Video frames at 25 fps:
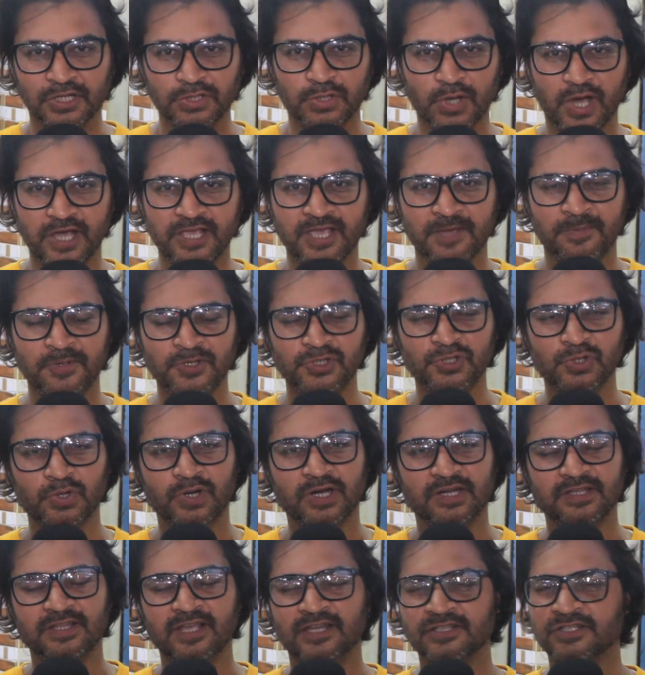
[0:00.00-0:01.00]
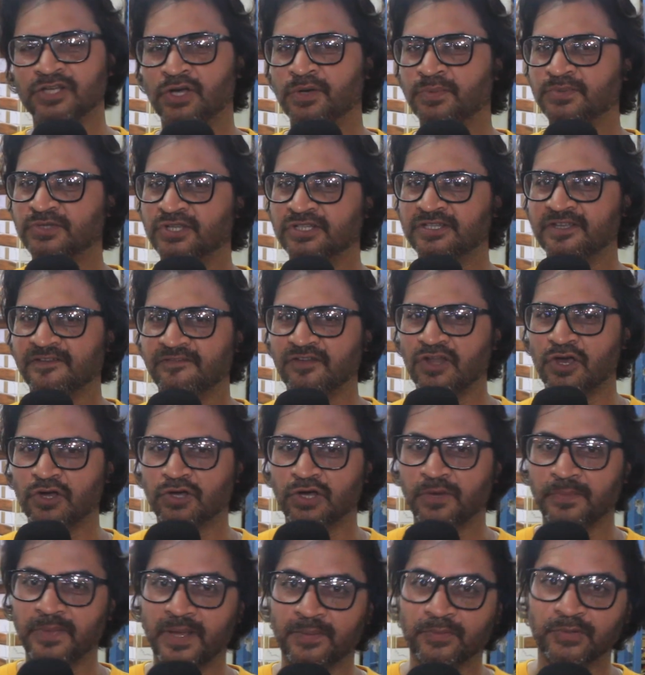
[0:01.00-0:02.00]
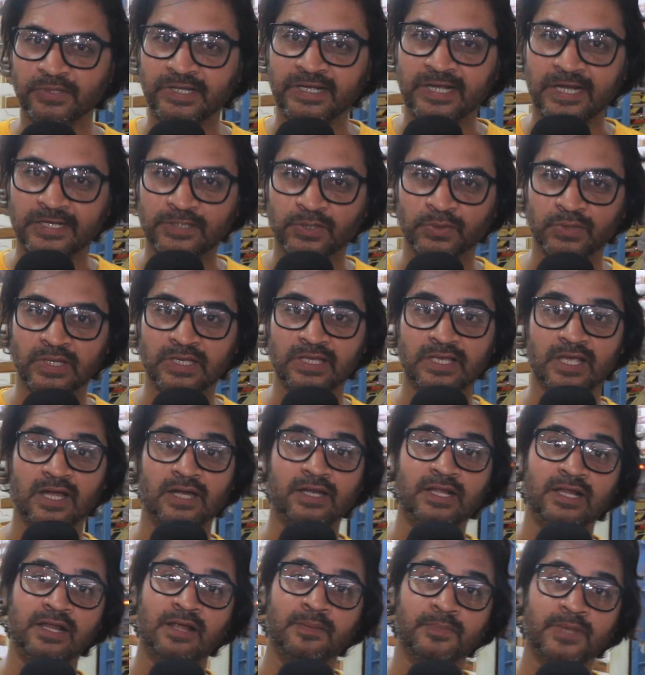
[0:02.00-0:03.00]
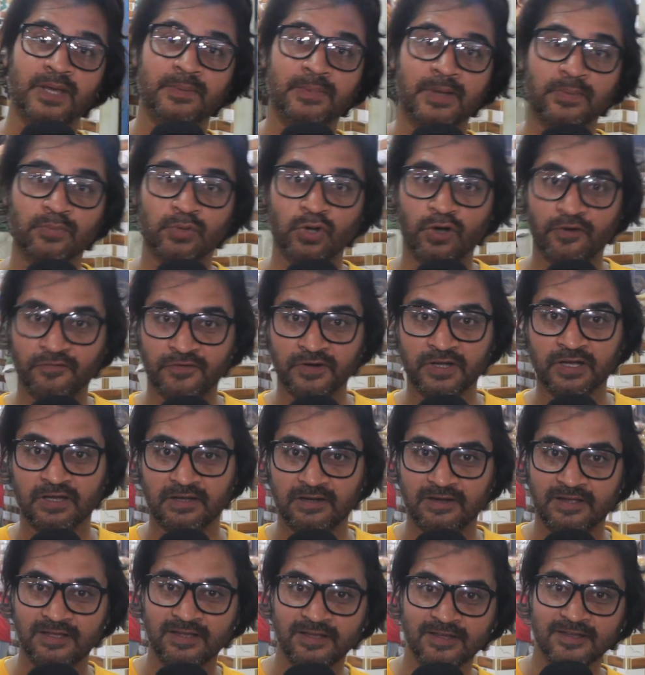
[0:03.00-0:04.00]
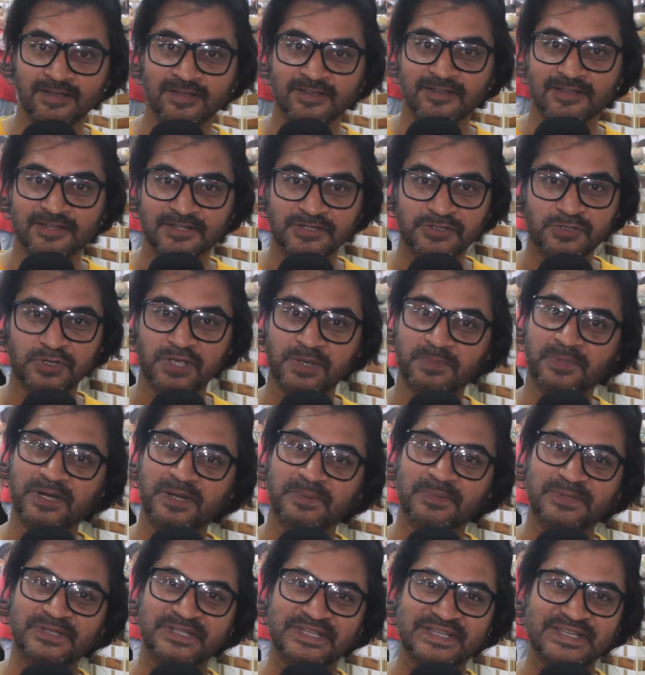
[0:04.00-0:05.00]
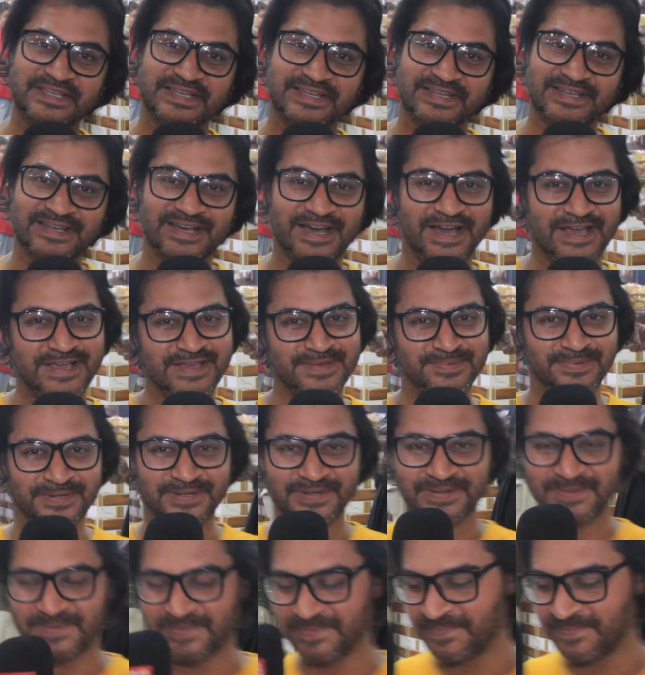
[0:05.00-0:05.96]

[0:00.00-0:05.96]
तो आइए फिर शुरू करते हैं आज का खूबसूरत सा ब्लॉग और मैं आपको दिखाता हूँ कि क्या डील हम यहाँ पर आपको ऑफर कर रहे हैं जो कि बड़े मज़े की है आइए फिर